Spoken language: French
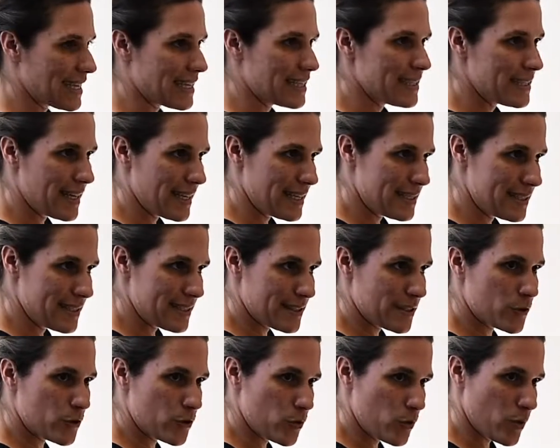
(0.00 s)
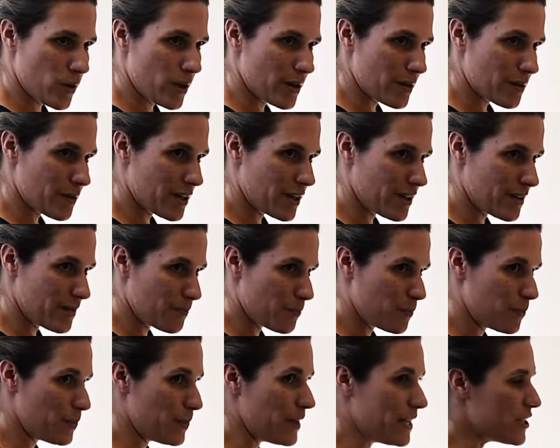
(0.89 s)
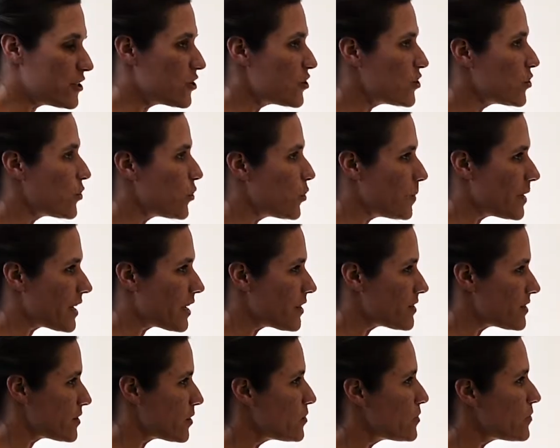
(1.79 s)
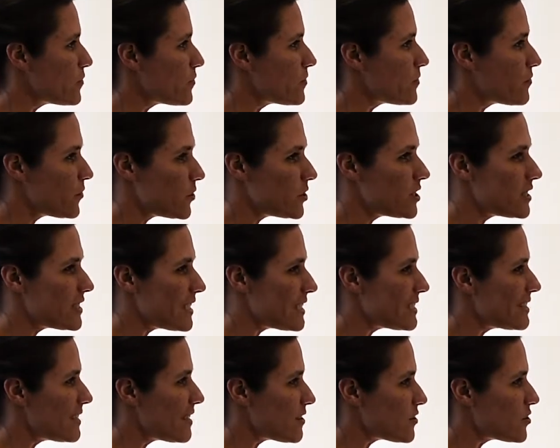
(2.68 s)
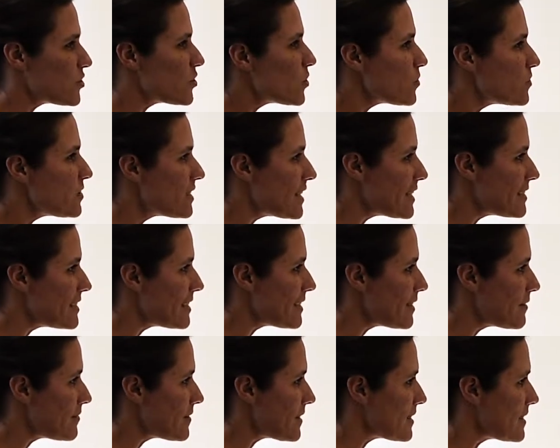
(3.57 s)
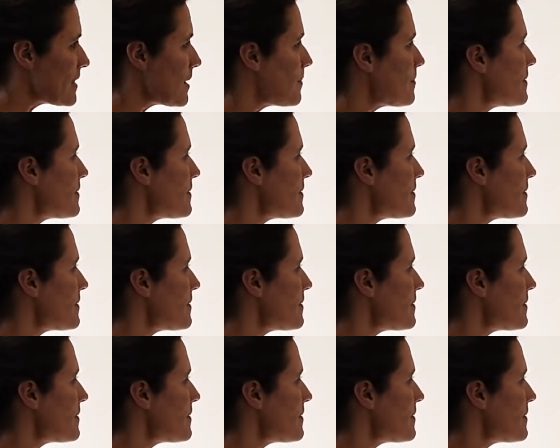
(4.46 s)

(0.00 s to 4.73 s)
le monde, contrairement à ce qui se passait dans les années 1990, aujourd'hui, le monde a